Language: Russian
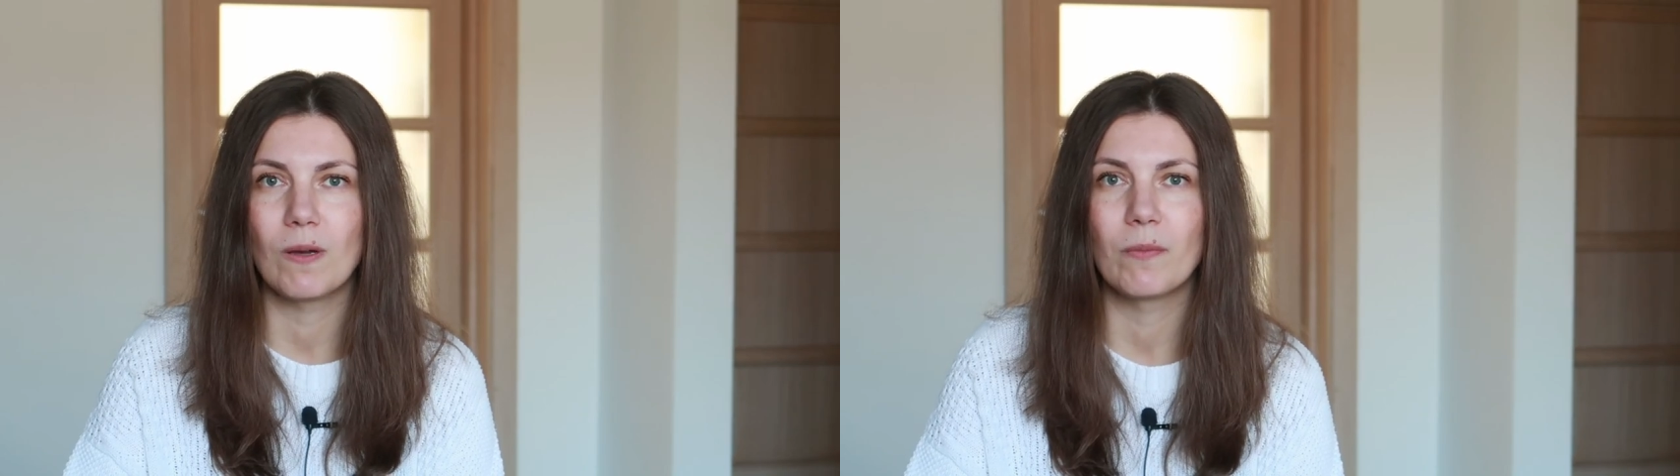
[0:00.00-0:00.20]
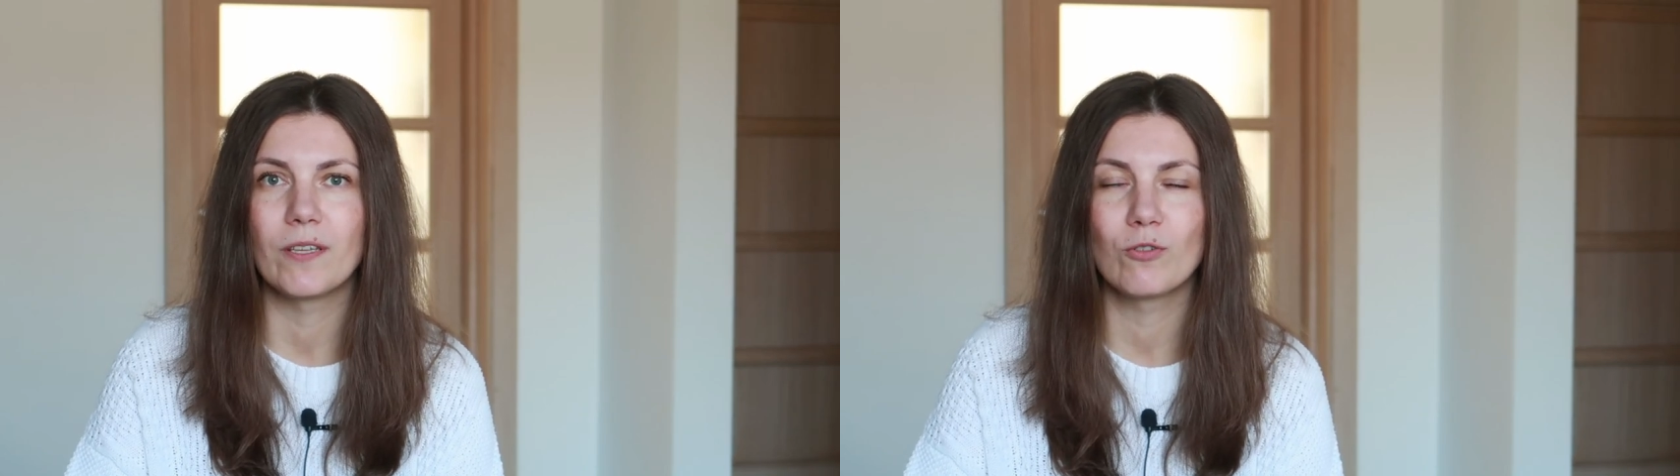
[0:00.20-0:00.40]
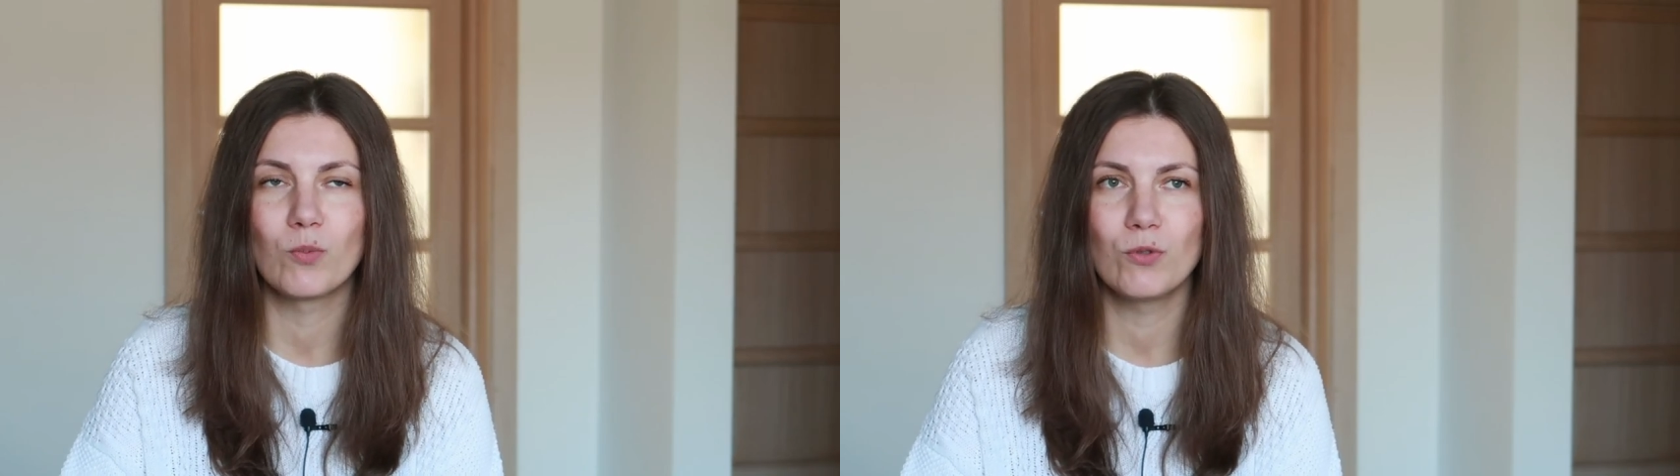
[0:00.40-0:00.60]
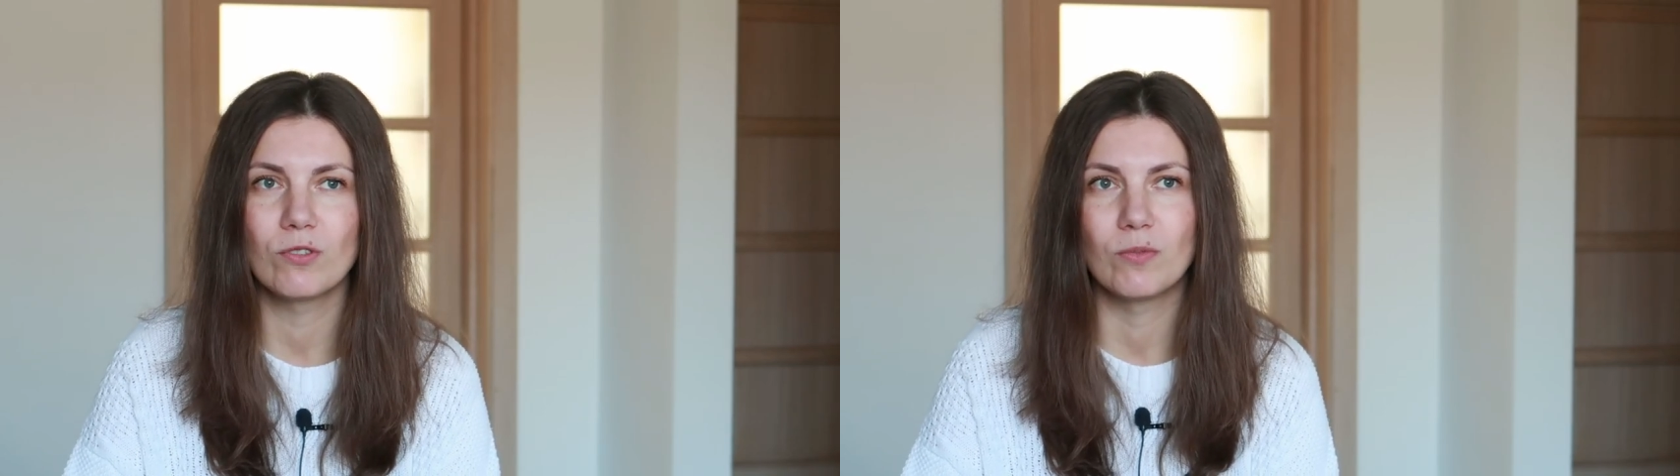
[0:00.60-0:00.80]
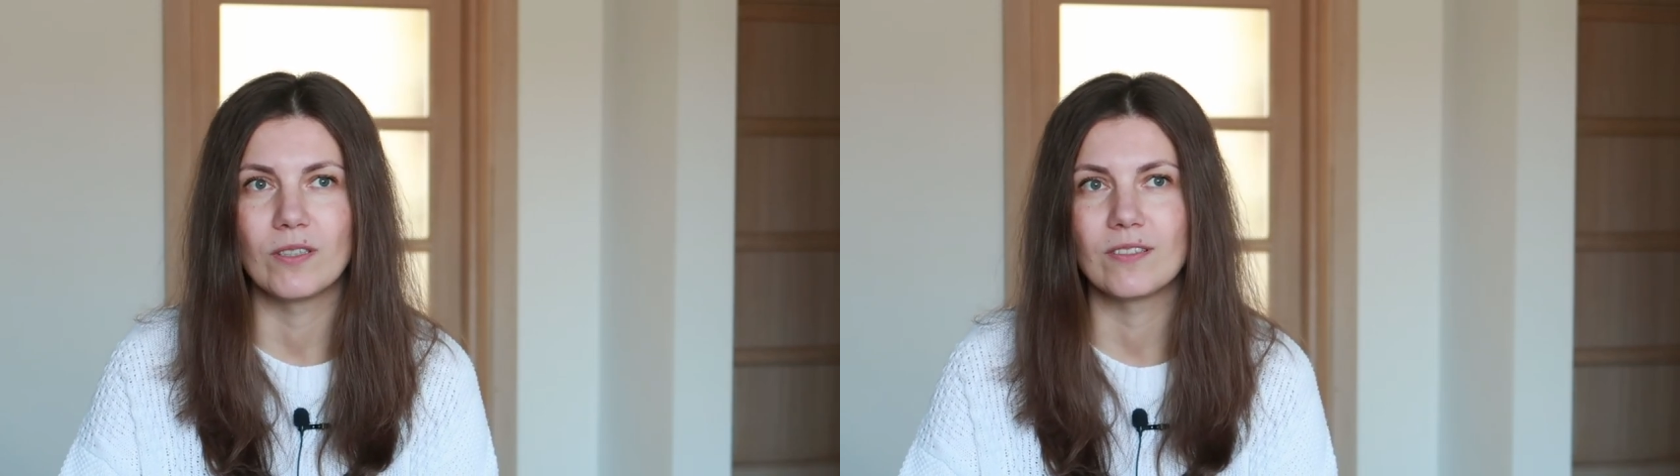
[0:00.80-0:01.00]
я куплю
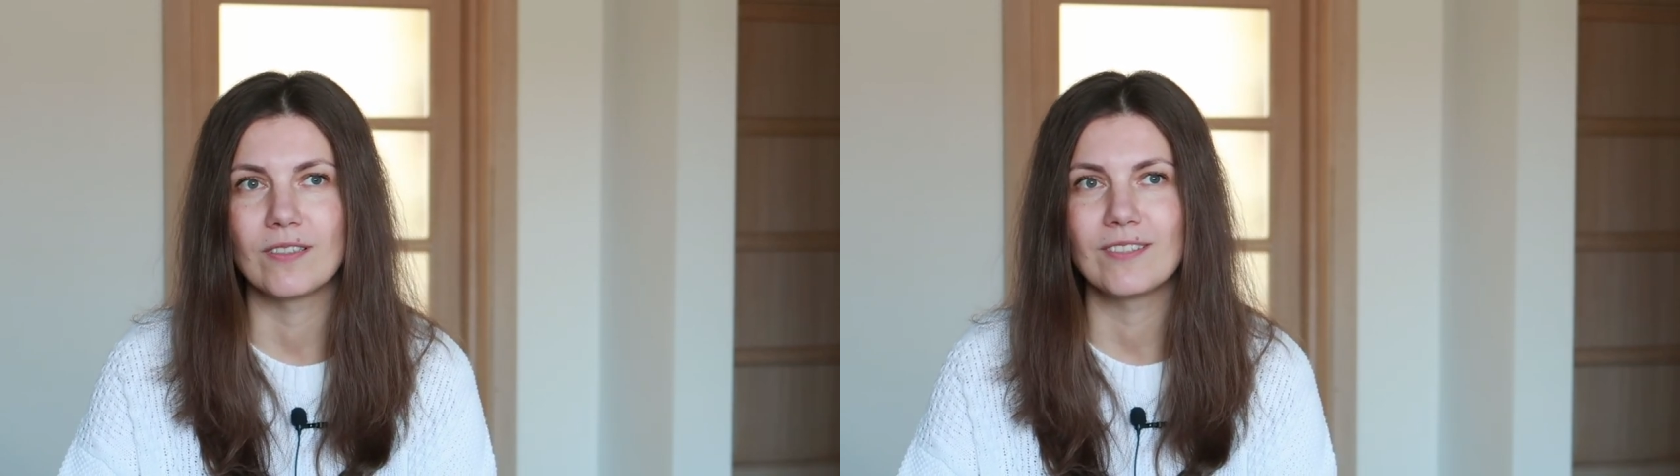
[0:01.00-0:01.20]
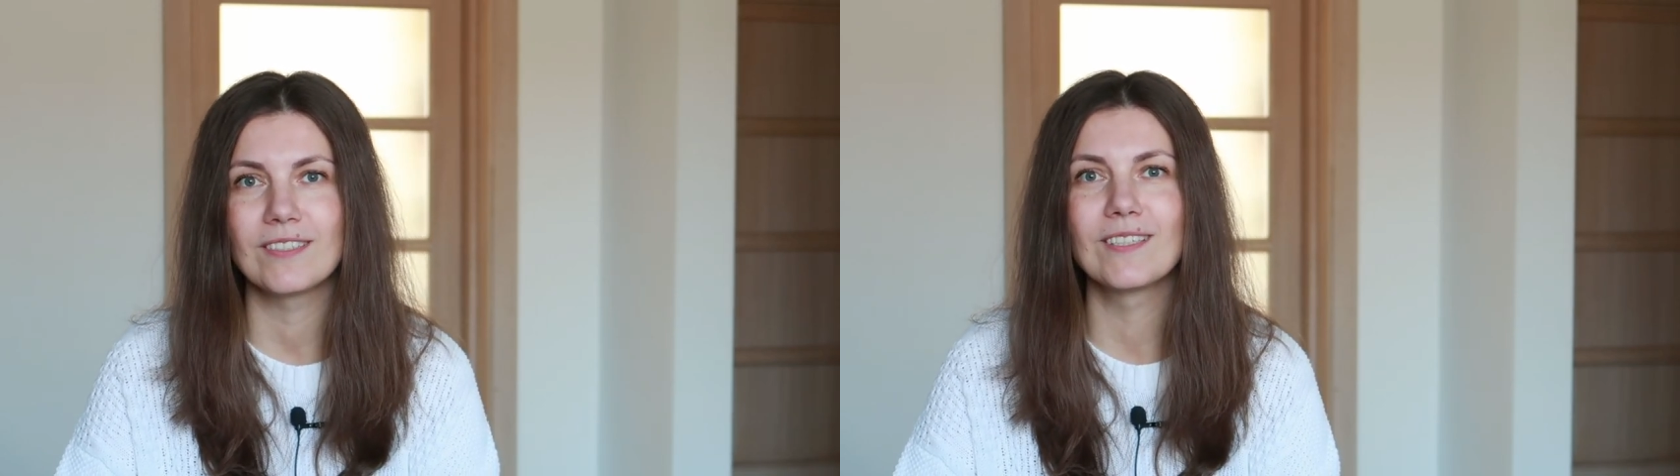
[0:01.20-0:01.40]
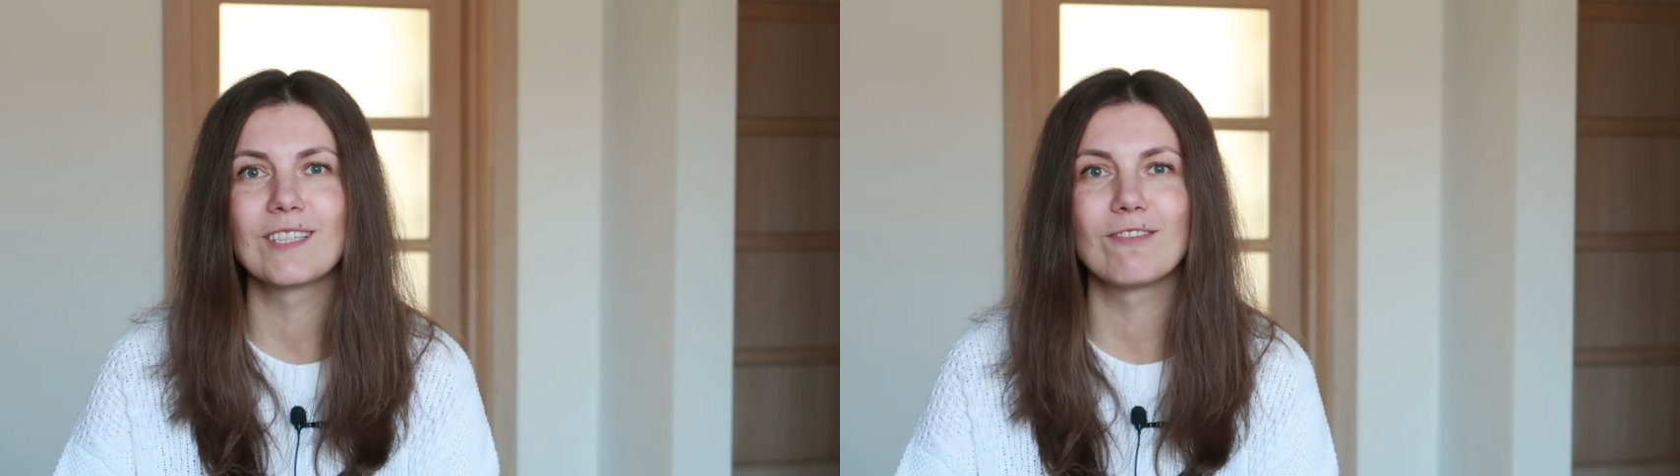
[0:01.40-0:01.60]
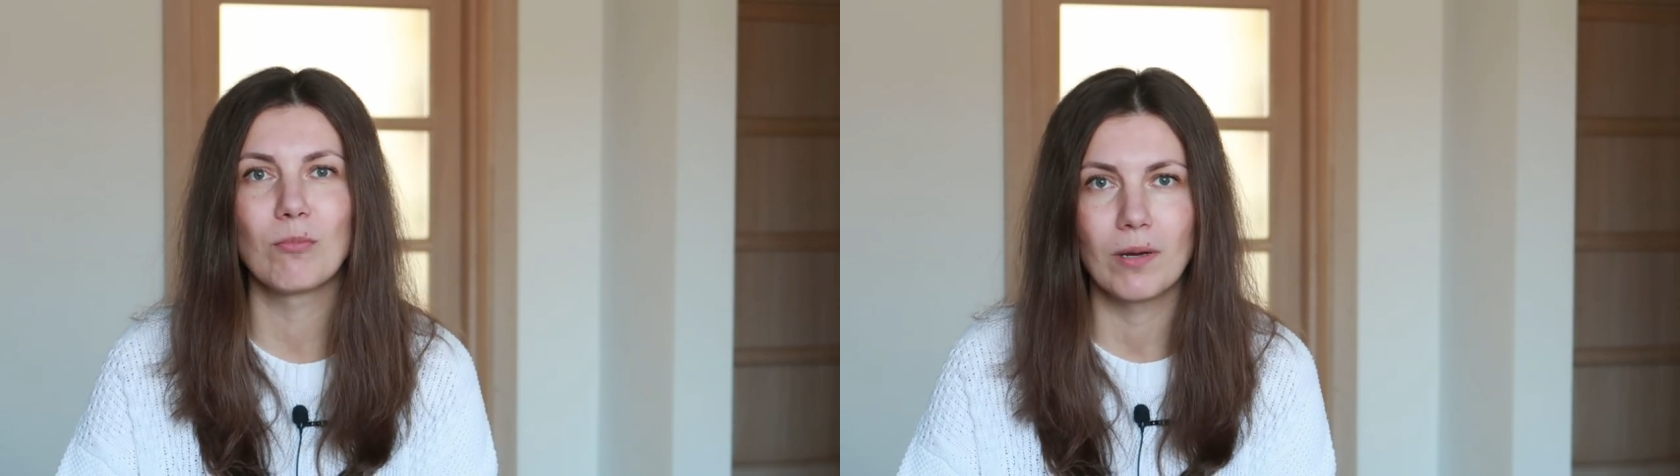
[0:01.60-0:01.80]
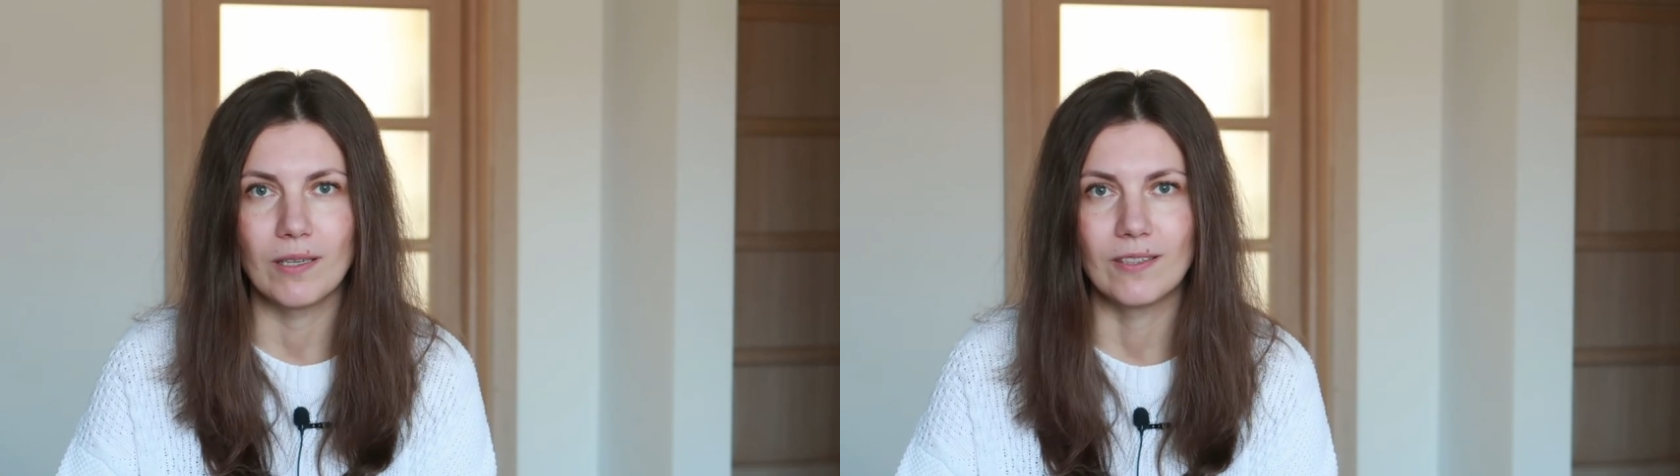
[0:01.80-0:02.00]
тебе
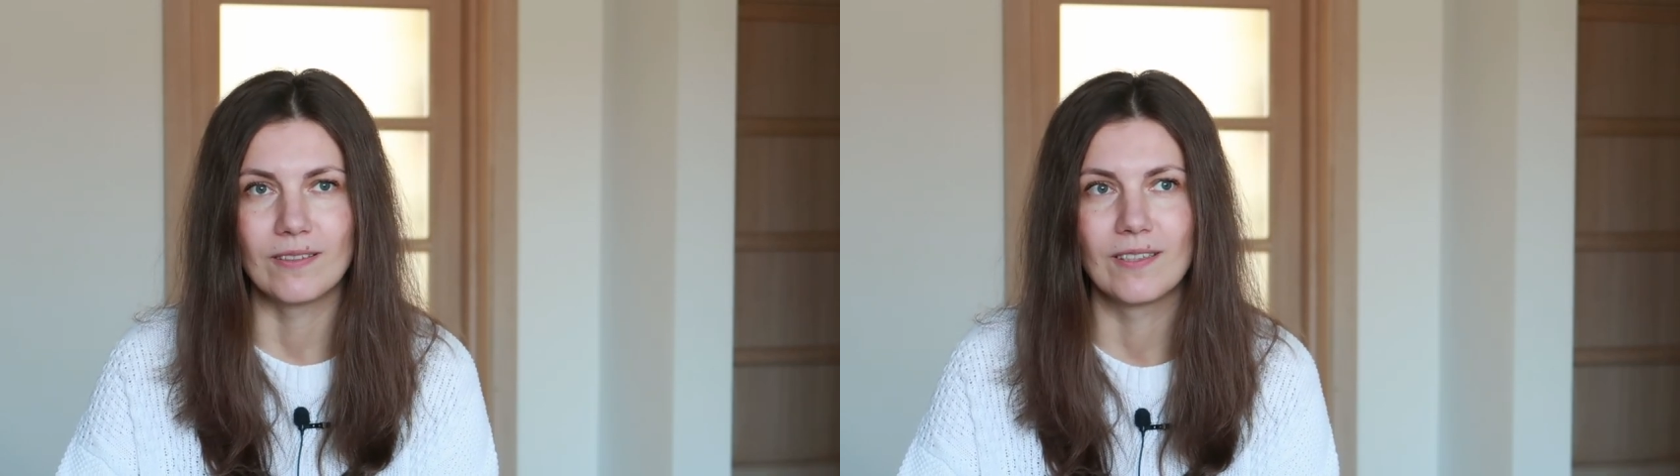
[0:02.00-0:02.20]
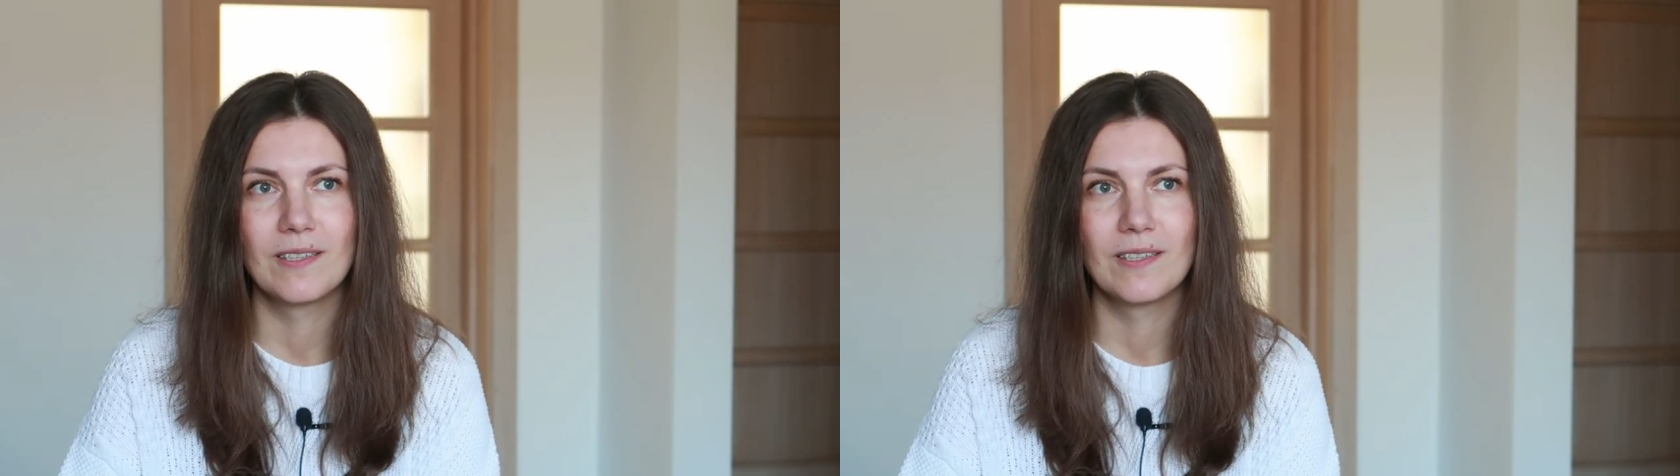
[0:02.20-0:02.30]
антиголовоболин.